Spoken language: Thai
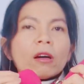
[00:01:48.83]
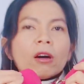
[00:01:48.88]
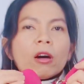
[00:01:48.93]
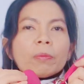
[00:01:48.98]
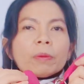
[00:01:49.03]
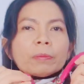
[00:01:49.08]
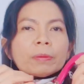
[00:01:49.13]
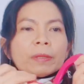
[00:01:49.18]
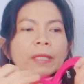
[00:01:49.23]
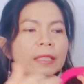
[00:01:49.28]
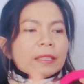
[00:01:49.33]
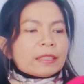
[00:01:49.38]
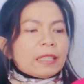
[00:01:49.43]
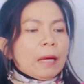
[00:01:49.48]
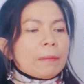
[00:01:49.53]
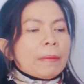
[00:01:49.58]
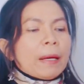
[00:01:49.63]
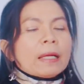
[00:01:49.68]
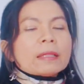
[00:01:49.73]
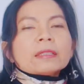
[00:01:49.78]
ก็เพื่อนๆ
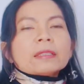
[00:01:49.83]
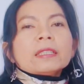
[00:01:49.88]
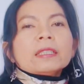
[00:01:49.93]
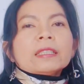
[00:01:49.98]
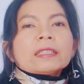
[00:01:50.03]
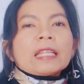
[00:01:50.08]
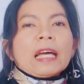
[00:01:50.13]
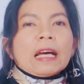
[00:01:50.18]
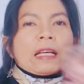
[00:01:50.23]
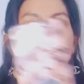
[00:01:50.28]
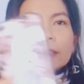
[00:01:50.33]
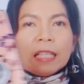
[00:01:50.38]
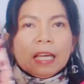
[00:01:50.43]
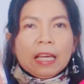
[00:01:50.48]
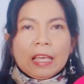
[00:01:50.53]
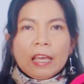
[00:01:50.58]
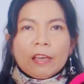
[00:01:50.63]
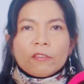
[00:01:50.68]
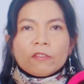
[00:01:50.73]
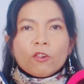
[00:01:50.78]
สามารถที่จะใส่
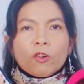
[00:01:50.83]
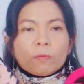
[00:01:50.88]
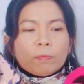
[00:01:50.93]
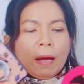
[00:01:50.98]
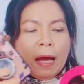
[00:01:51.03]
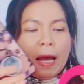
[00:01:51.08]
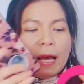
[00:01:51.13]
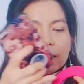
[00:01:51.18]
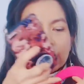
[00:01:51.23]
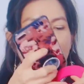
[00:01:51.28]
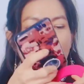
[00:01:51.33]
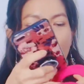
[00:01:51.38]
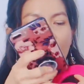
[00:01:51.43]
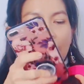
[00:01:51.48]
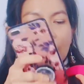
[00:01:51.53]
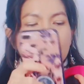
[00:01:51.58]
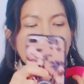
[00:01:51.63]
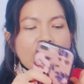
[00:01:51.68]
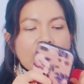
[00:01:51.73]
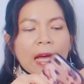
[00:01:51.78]
iPhone Plus
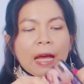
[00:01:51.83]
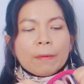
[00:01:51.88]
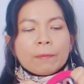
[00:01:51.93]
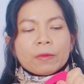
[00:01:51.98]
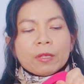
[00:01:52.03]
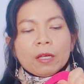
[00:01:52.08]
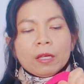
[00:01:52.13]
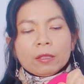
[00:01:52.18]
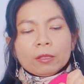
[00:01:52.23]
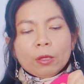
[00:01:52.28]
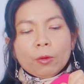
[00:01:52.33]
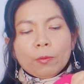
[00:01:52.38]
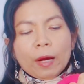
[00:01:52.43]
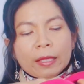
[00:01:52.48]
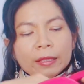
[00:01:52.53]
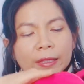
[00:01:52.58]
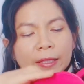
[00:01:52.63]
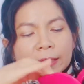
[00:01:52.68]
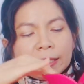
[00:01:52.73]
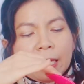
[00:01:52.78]
ได้นะคะ แต่
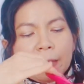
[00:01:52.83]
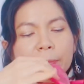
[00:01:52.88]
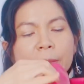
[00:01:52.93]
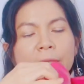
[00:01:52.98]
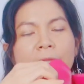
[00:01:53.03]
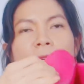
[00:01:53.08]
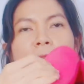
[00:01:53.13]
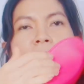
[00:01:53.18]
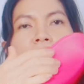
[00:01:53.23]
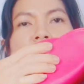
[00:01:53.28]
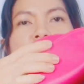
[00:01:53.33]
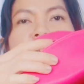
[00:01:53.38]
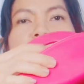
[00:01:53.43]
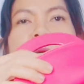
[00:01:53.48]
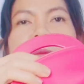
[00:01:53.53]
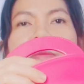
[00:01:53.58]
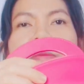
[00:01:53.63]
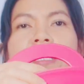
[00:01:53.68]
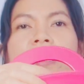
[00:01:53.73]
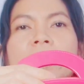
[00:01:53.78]
ว่าจะใส่เป็นแนวนอน
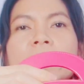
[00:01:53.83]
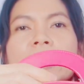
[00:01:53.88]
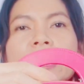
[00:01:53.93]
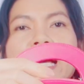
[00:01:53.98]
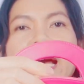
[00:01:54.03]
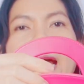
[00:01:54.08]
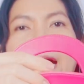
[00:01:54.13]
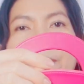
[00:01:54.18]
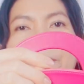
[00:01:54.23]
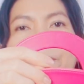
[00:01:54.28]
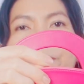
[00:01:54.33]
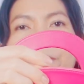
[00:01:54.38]
แบบนี้นะคะ